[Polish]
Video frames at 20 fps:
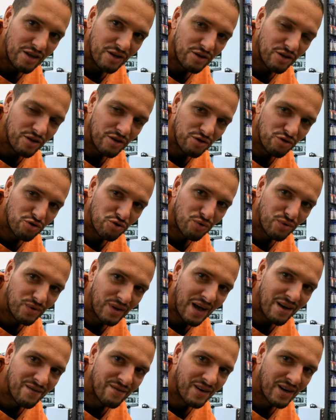y,
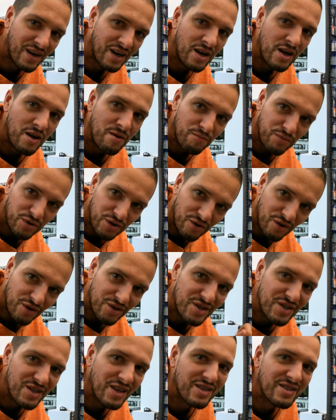żółtawa,
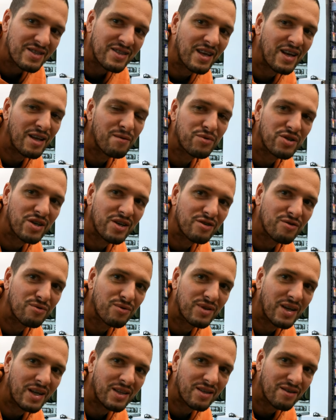przynosi najlepsze
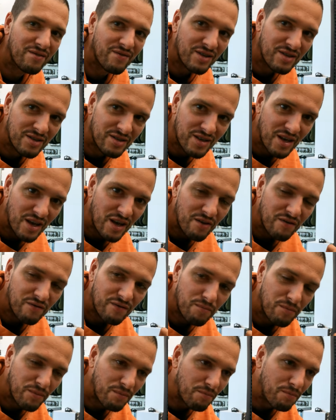rezultaty, więc
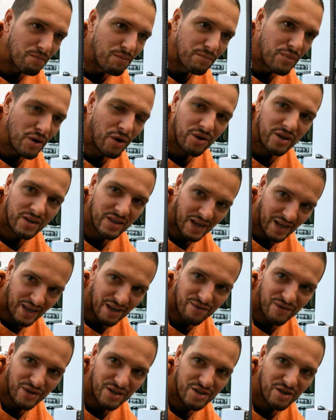biorę
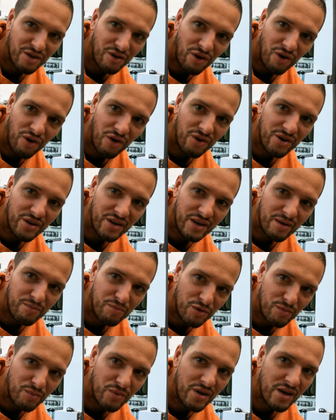takie właśnie kolory,
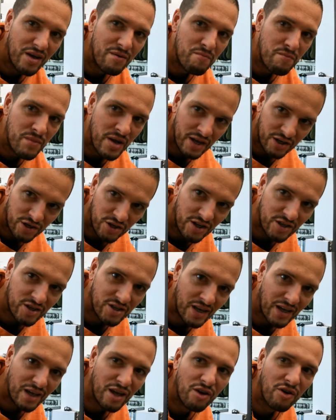próbuję mieszać
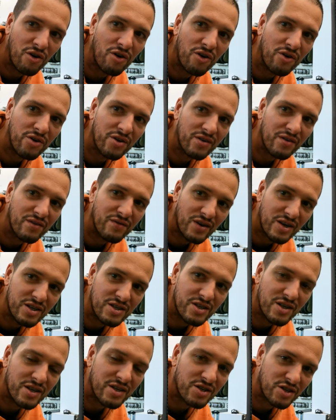takie kolory
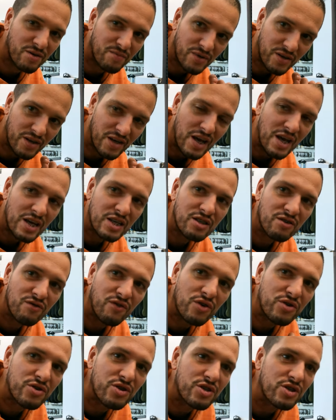właśnie, żeby
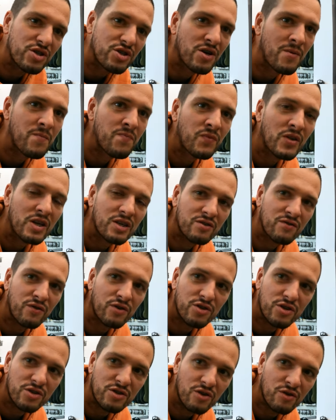stworzyć,
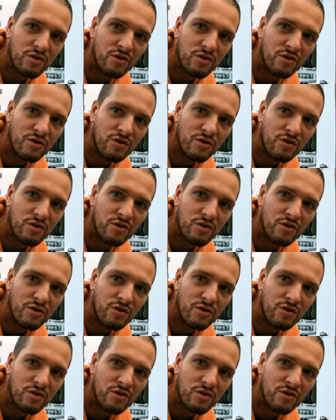stworzyć